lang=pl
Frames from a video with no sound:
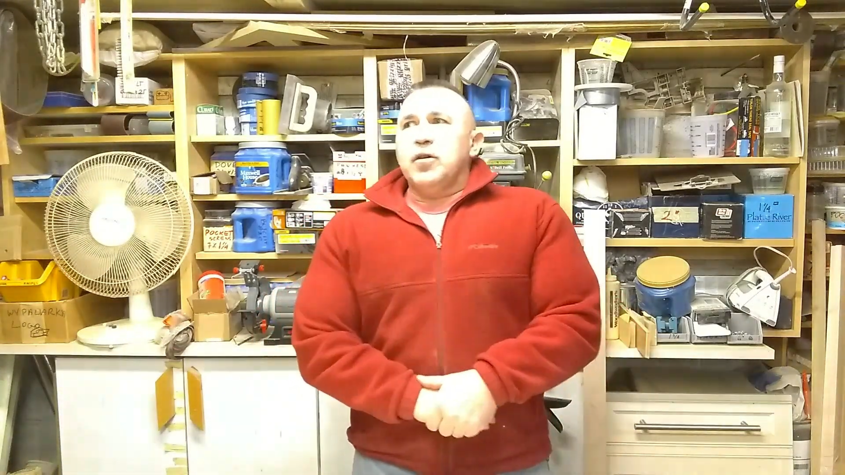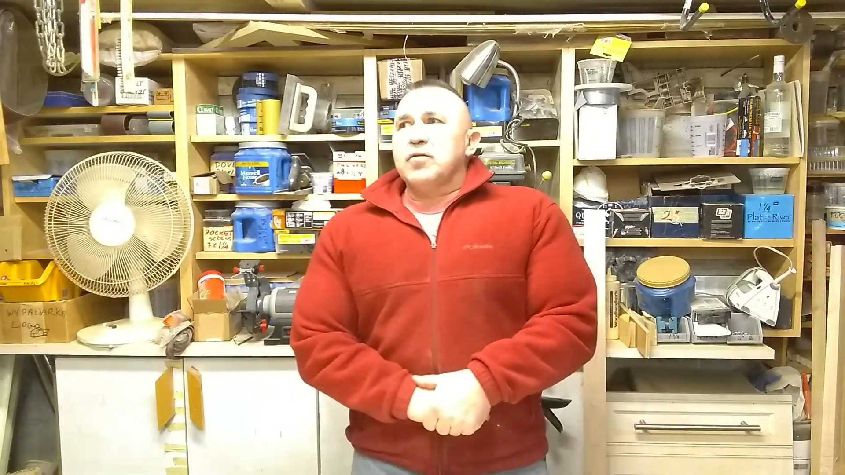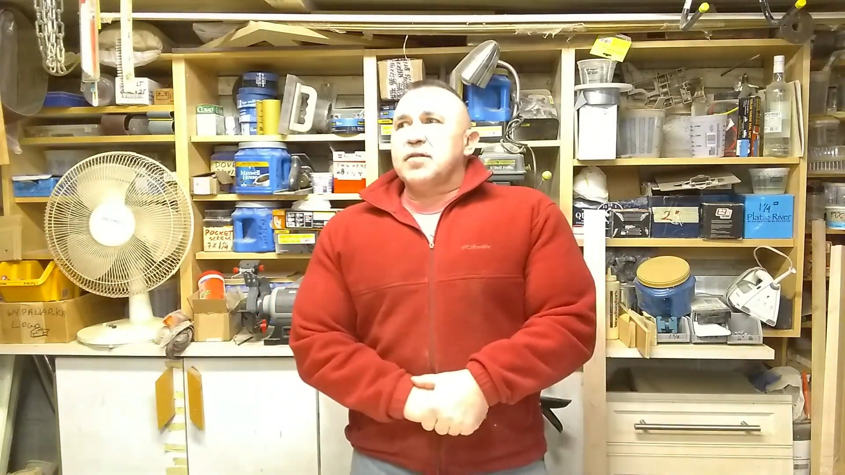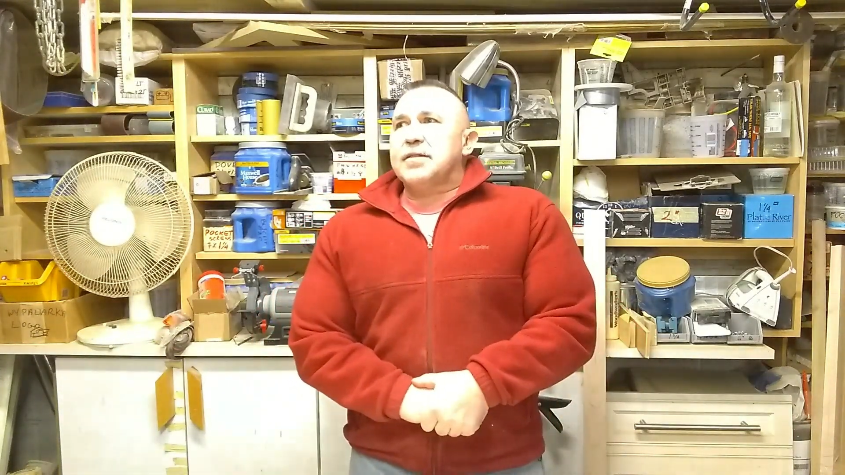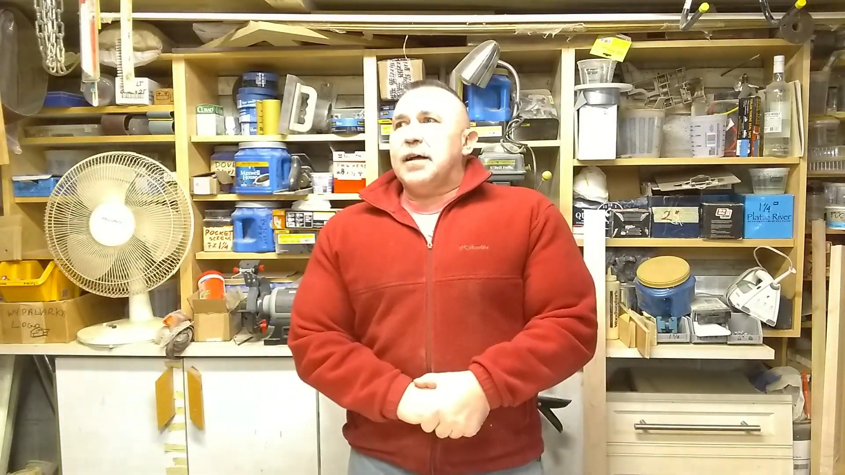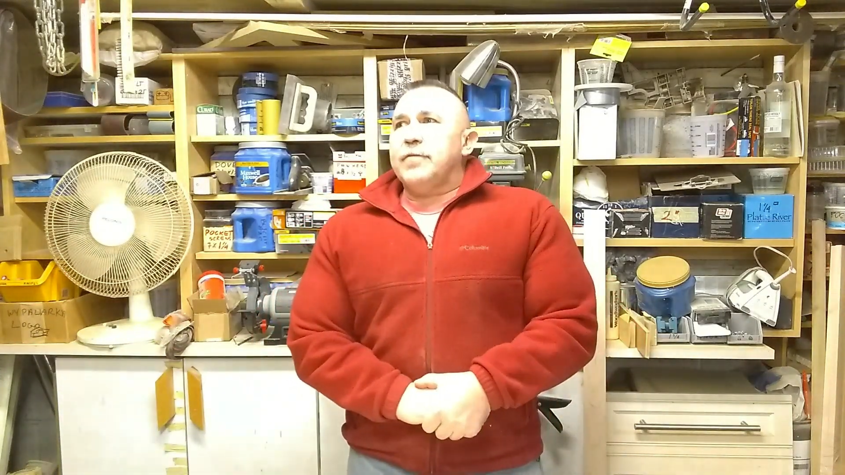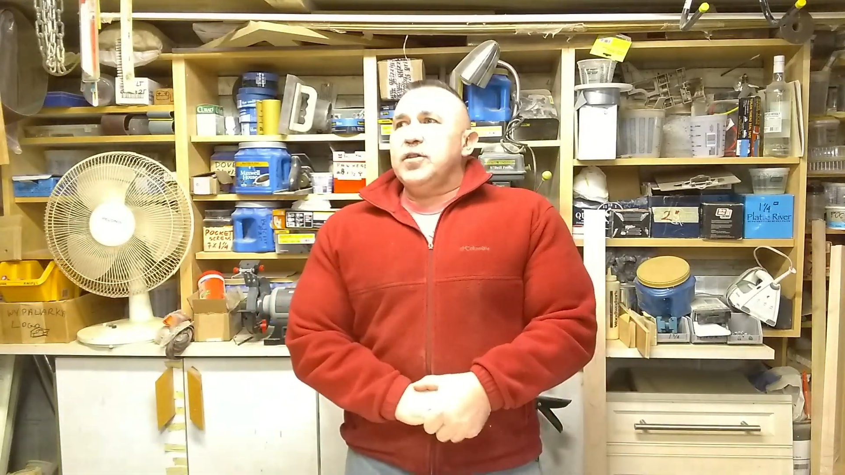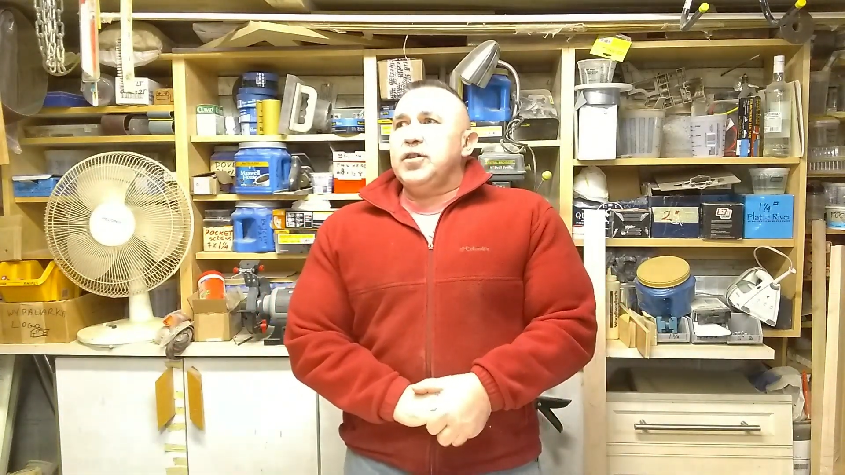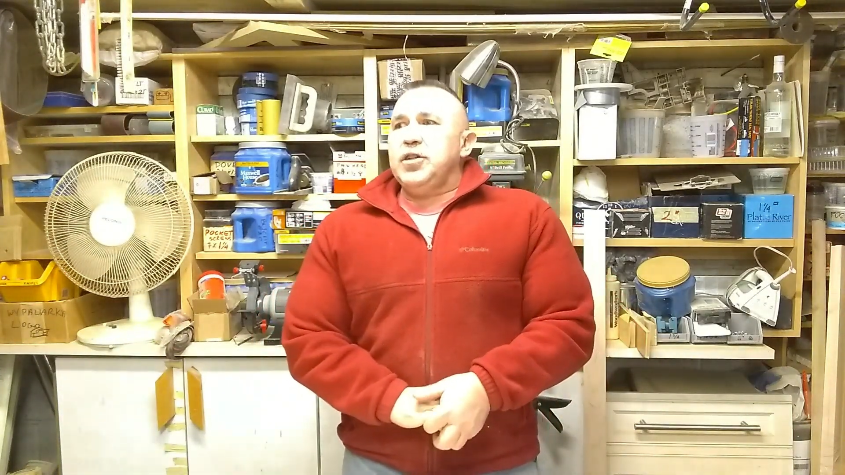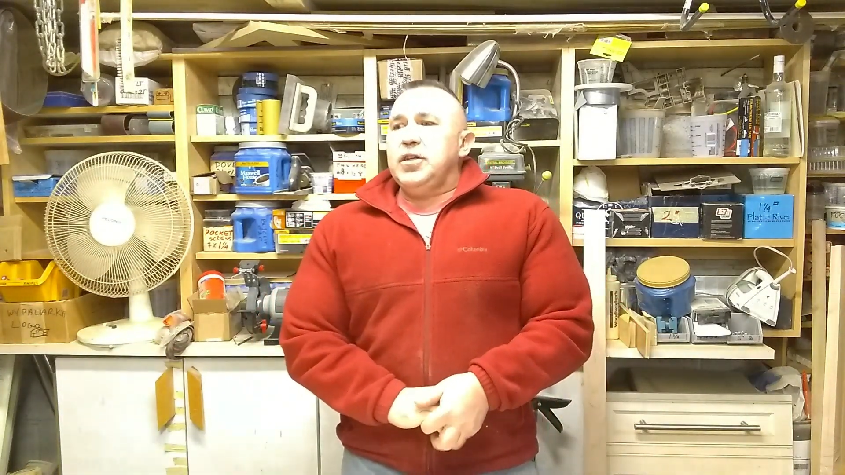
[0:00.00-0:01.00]

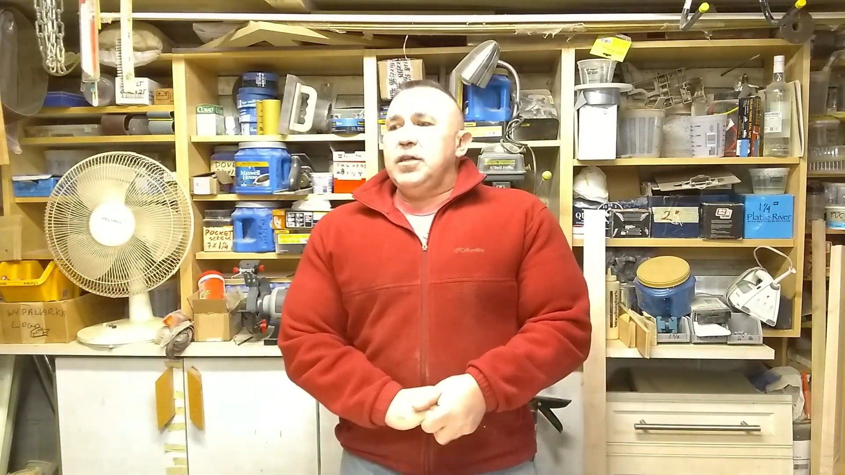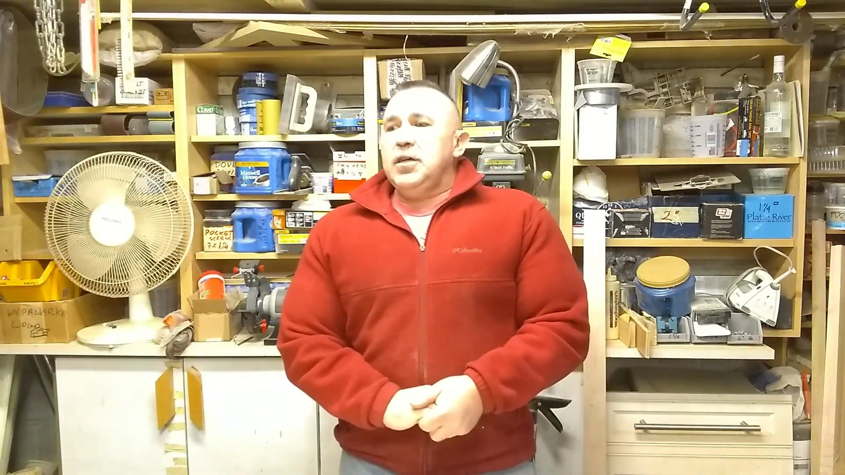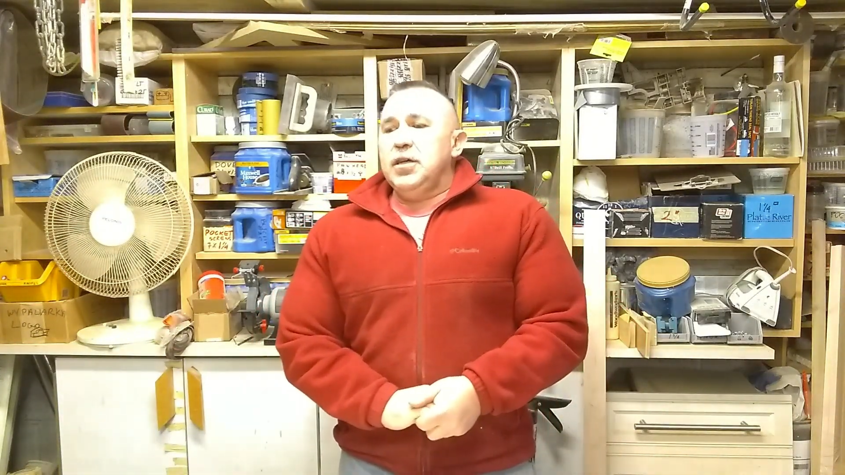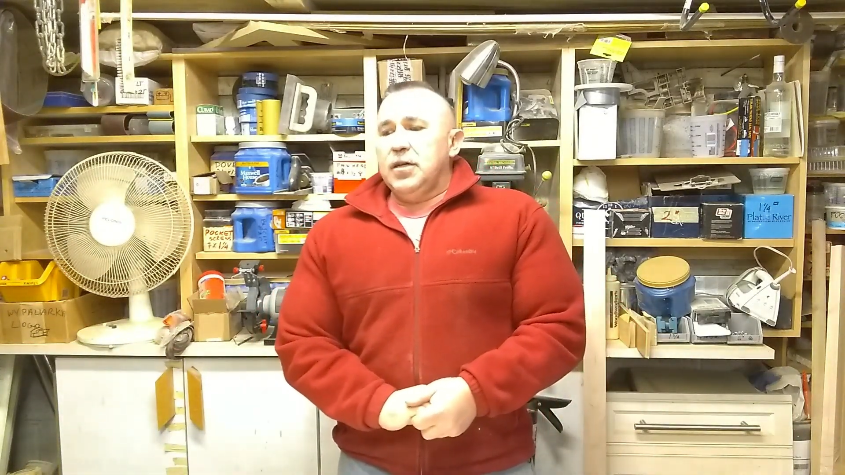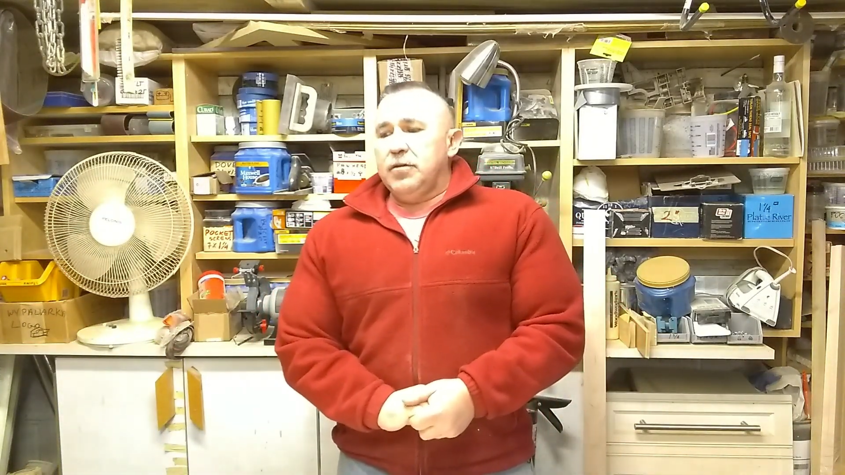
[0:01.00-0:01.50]
odstawić i